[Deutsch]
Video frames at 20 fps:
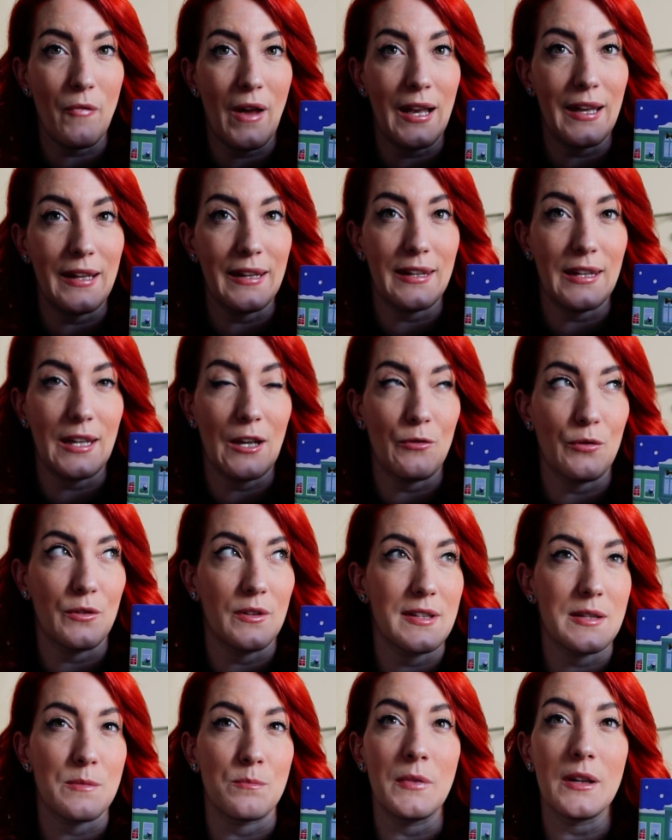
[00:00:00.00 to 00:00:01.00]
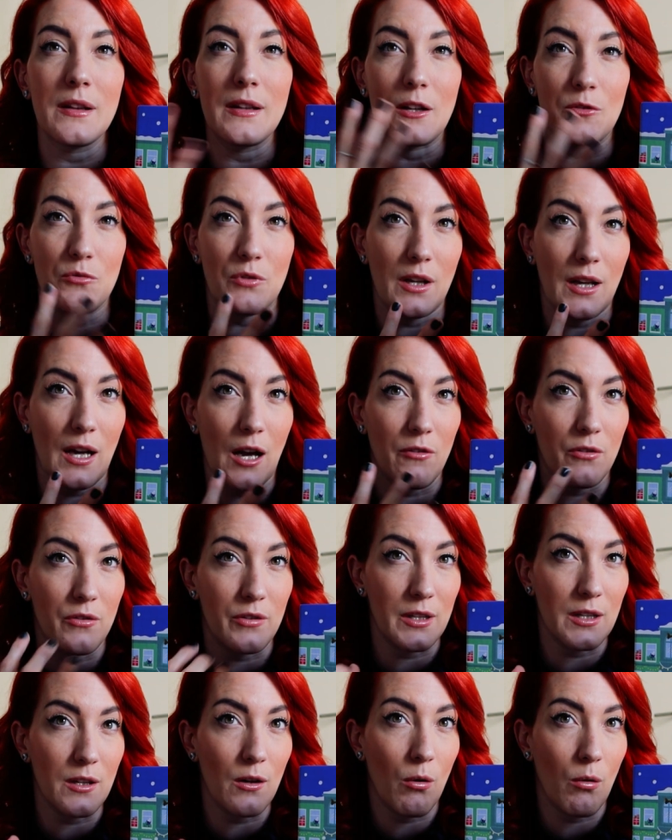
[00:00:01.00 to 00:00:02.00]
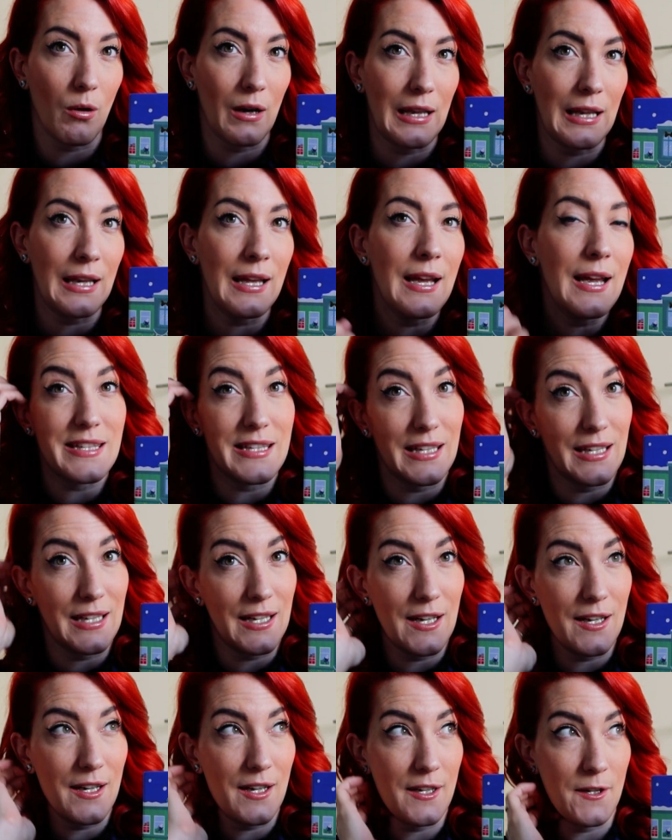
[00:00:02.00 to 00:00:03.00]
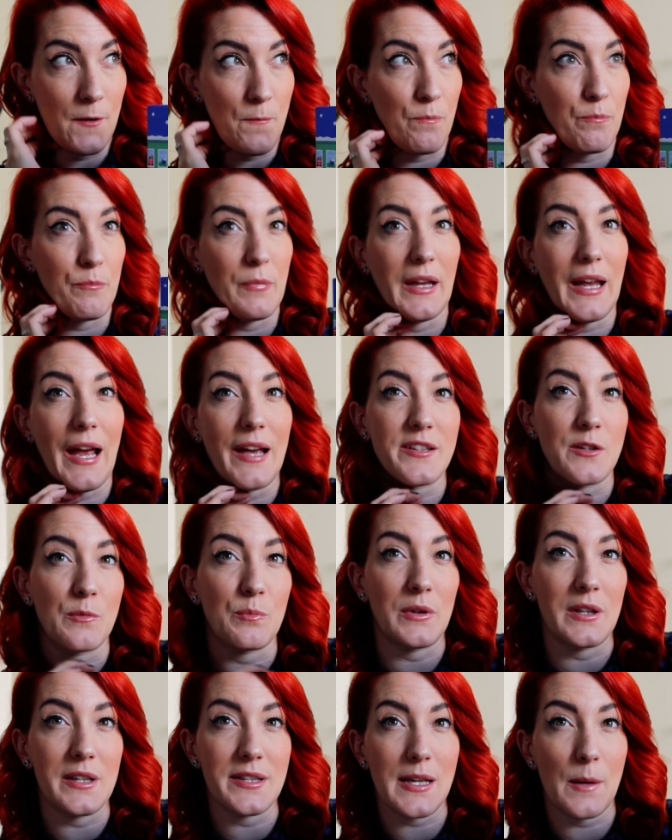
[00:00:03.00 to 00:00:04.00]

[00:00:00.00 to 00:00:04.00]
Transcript: weil ich ja von diesem Midnight Recovery Oil sehr ähm, begeistert bin.